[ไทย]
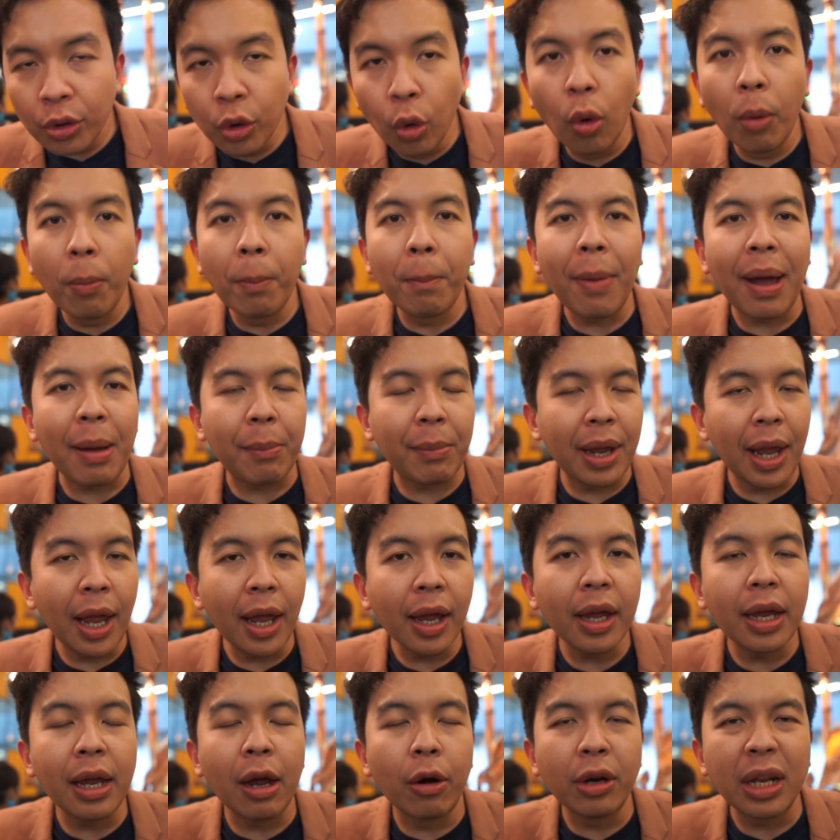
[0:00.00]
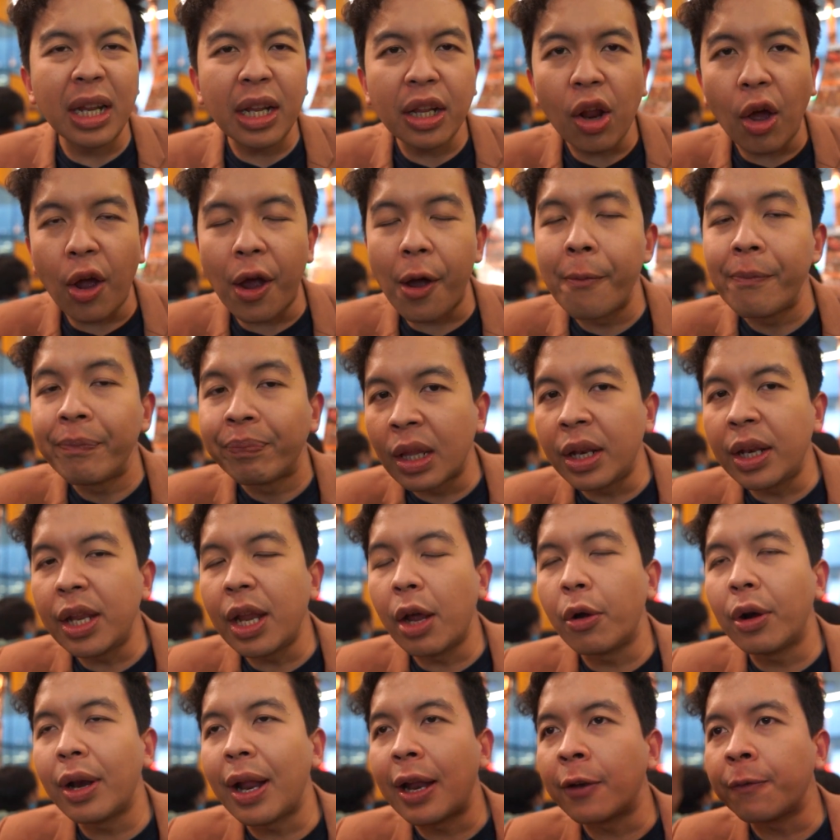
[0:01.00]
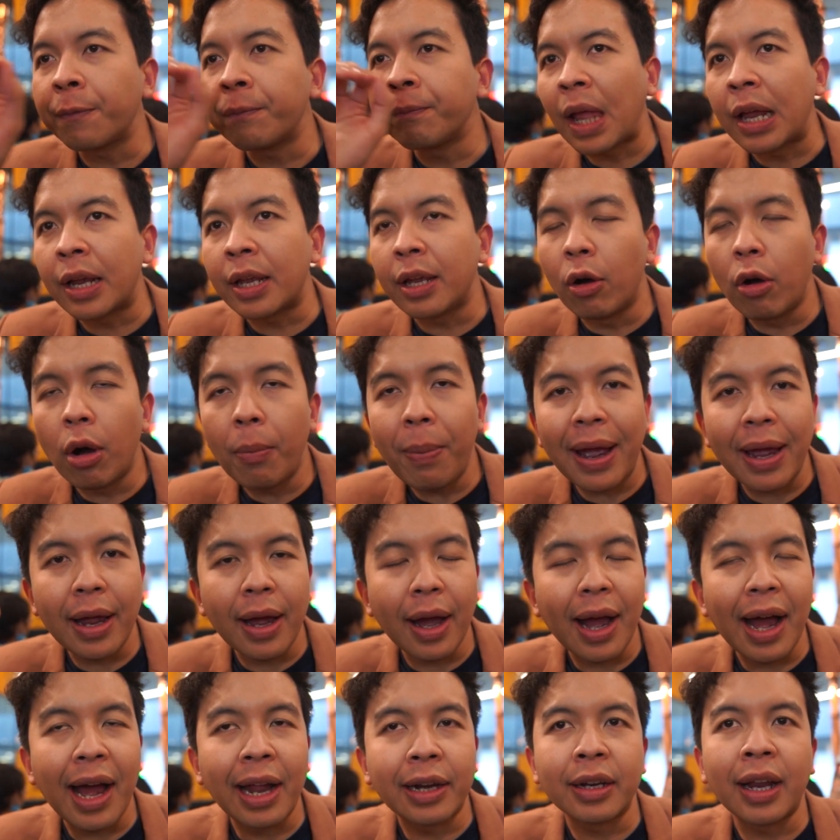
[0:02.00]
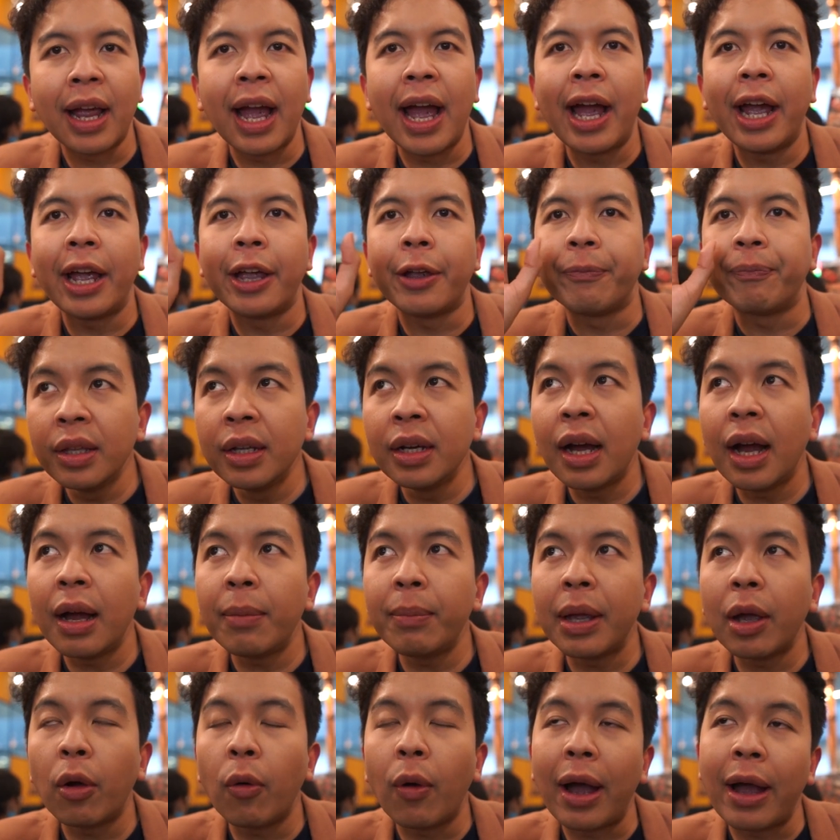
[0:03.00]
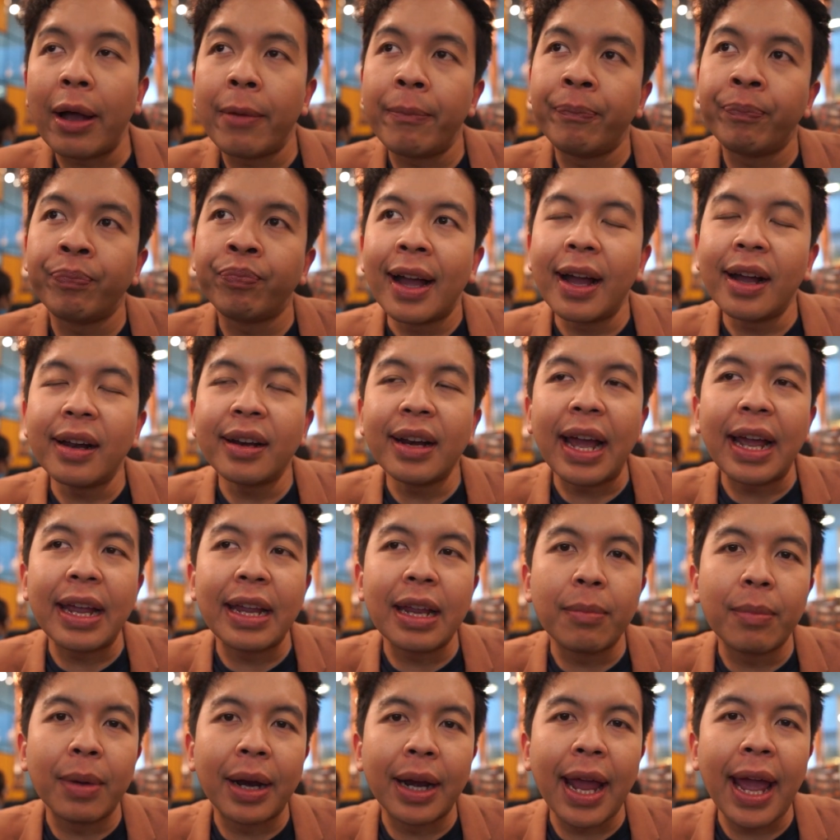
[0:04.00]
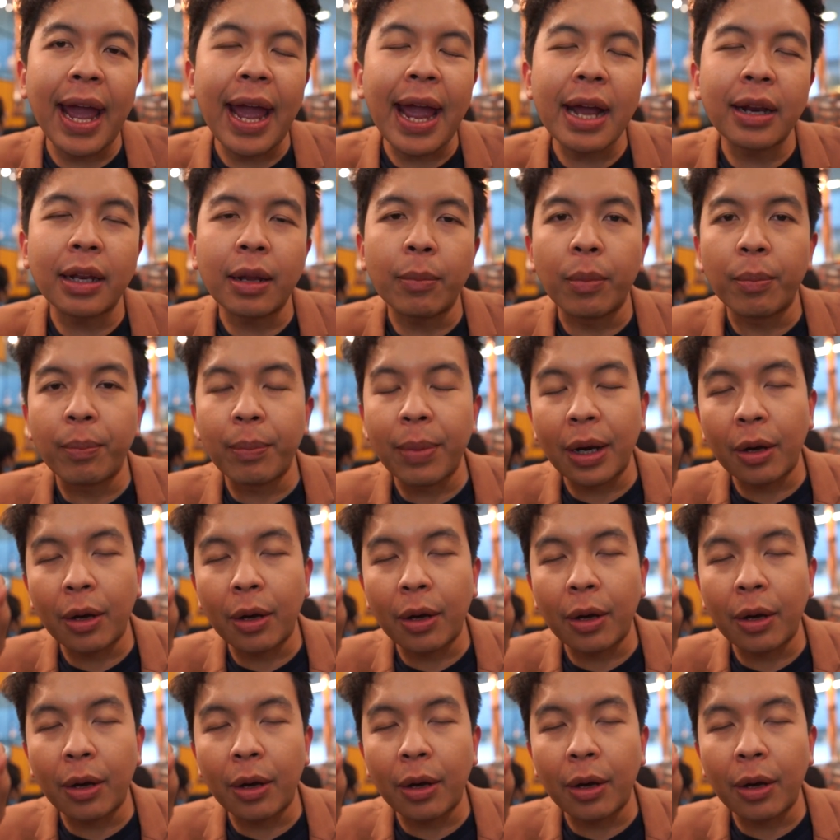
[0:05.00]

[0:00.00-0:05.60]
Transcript: นุ่มแบบมีให้เคี้ยวนิดหน่อยนิดเดียวนั้น แต่เคี้ยวเข้าไปอะขาดง่าย เนื้อมีความข้างในอะเหมือนแห้งแต่มัน